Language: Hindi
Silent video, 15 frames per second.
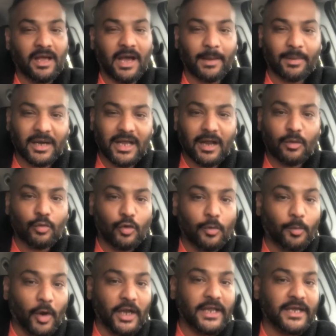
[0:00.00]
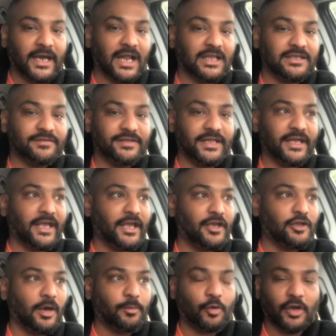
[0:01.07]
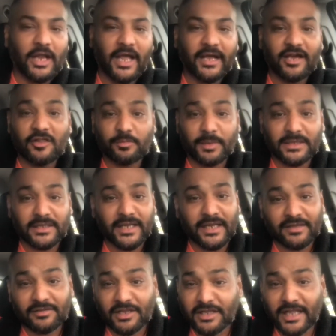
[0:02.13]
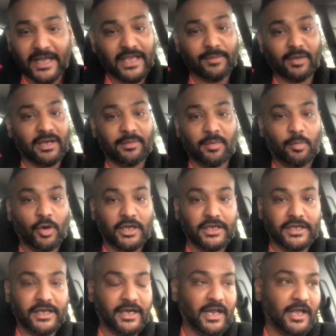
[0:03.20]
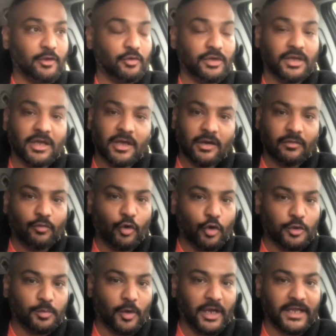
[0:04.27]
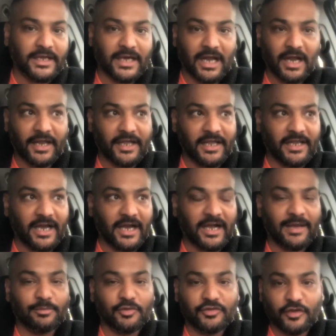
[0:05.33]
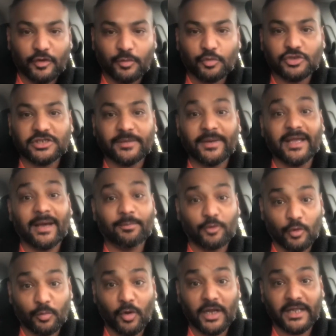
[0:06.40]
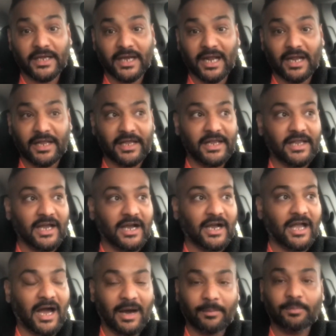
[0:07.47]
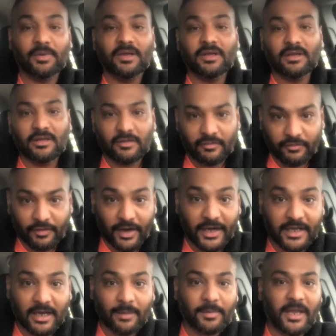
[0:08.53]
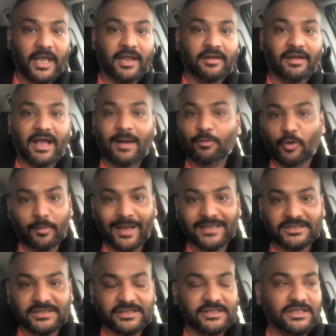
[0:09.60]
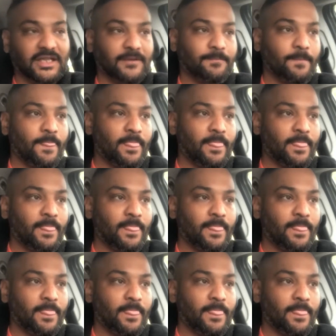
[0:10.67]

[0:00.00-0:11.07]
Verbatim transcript: अब अगर हम उनको बॉलिंग कराते हुए देखेंगे तो आपको लगेगा इस बंदे ने ज़िंदगी में कभी बॉलिंग नहीं कराई होगी वो खुद बॉलिंग कराने के लिए आ गए अब उनसे कोई पूछे भाई आप क्यों बॉलिंग कराने के लिए आ गए आप वर्ल्ड कप खेल रहे हैं आपको मैच ही जीतना